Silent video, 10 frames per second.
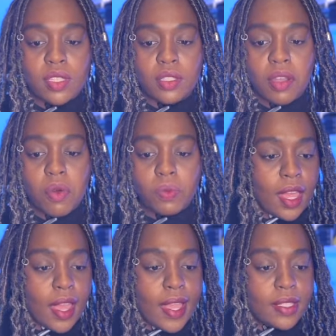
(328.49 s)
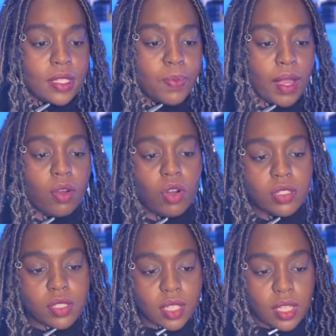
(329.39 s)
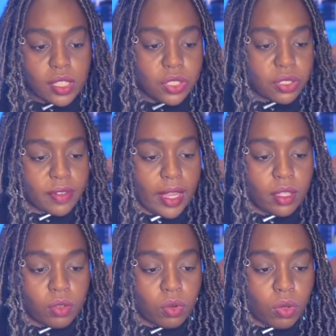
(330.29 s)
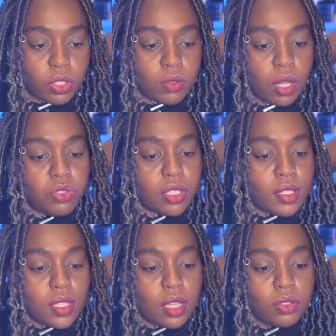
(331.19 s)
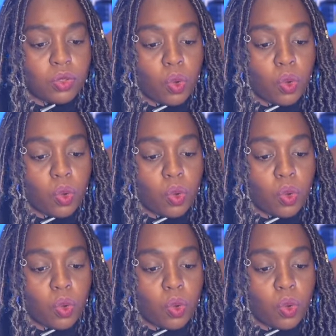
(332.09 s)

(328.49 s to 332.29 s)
então esses pacotes aqui a gente vai continuar utilizando.